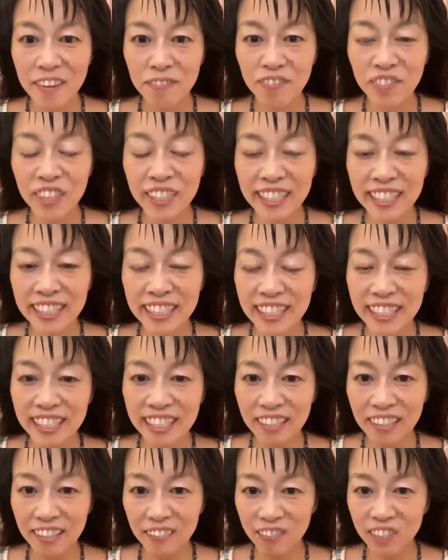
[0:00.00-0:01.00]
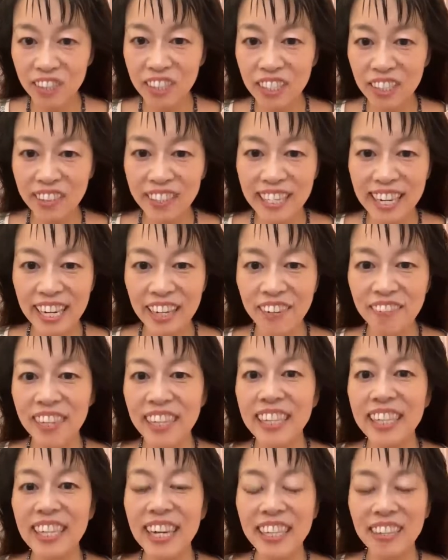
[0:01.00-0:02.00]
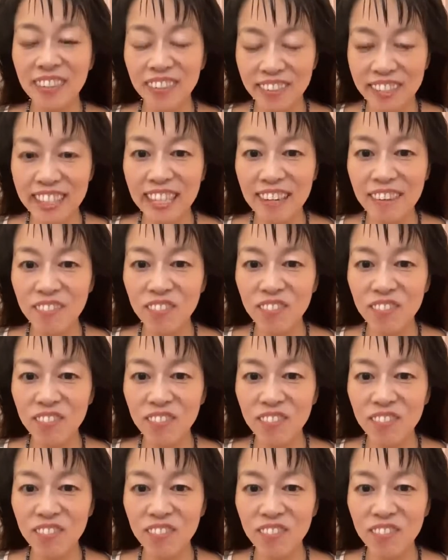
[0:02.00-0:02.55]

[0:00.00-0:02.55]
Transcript: 武士の時代が終わった後に